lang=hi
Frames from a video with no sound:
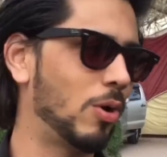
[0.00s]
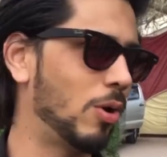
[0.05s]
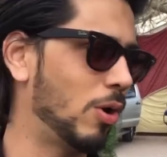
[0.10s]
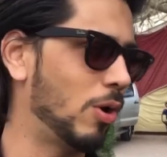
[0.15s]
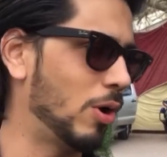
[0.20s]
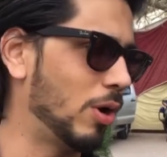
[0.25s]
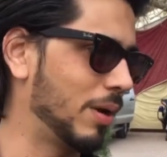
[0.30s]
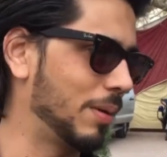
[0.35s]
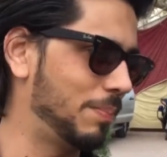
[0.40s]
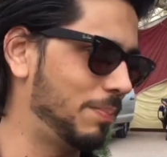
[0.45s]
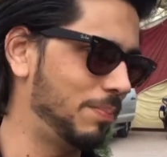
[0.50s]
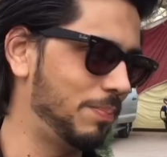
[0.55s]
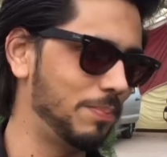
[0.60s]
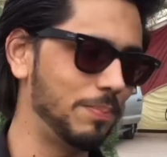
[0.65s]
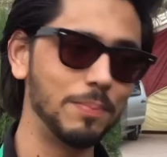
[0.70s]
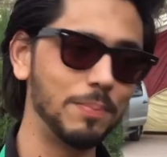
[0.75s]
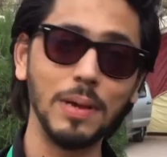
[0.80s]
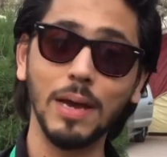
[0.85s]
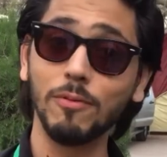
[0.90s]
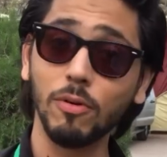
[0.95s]
और
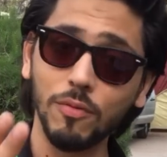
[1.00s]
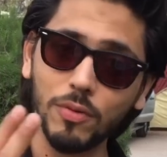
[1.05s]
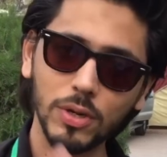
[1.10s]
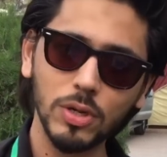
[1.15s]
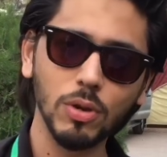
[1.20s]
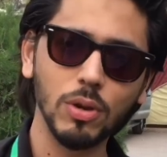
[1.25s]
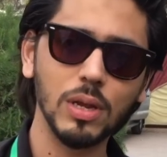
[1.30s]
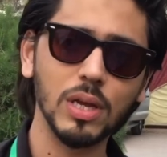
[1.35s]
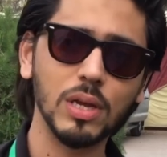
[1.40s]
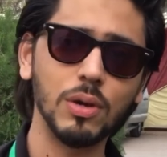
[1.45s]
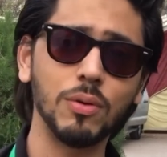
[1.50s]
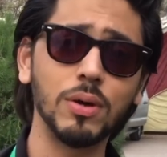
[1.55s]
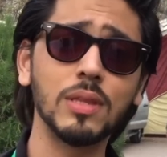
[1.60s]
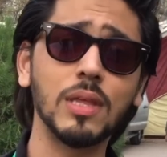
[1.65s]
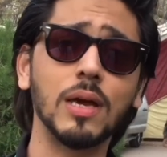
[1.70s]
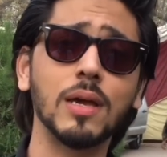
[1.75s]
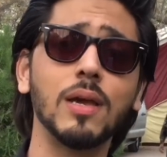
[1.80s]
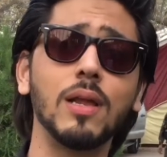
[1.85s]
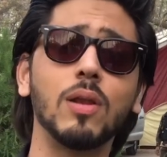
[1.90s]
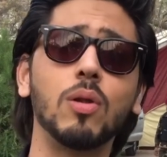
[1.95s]
मैं वो वीडियो लगाऊंगा
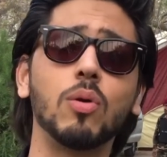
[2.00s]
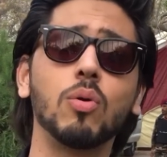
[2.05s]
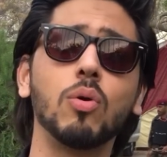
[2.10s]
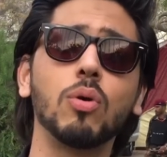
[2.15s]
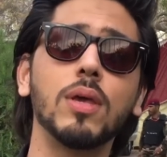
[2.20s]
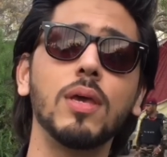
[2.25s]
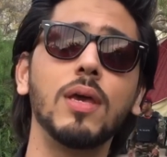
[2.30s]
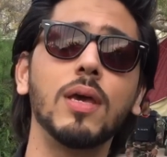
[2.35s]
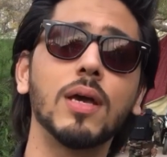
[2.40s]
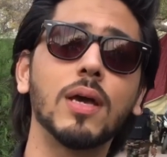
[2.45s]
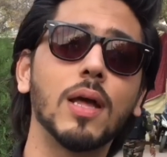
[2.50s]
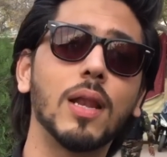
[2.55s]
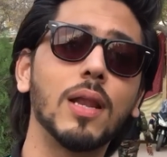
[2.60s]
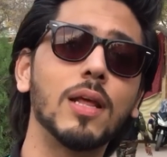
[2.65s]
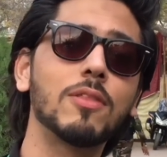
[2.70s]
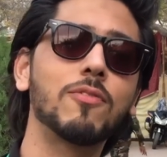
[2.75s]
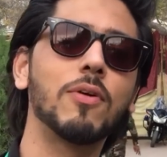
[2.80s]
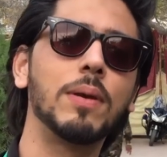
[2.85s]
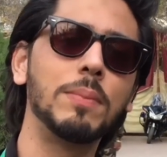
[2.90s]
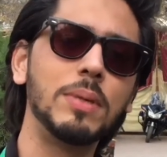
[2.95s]
ताकि लोगों की ये
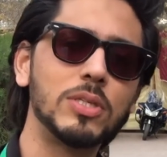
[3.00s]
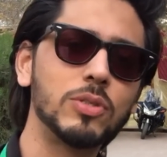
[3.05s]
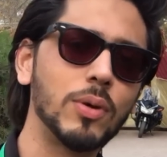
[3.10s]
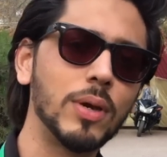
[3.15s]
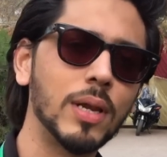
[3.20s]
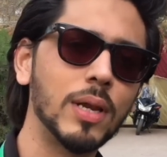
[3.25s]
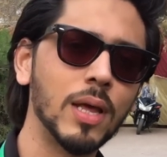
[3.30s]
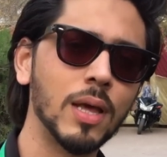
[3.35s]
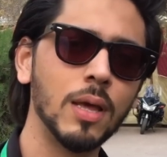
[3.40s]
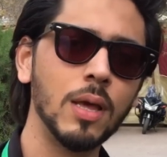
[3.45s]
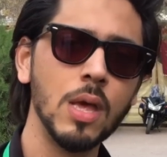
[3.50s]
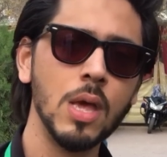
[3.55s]
गलत फहमी जो है ना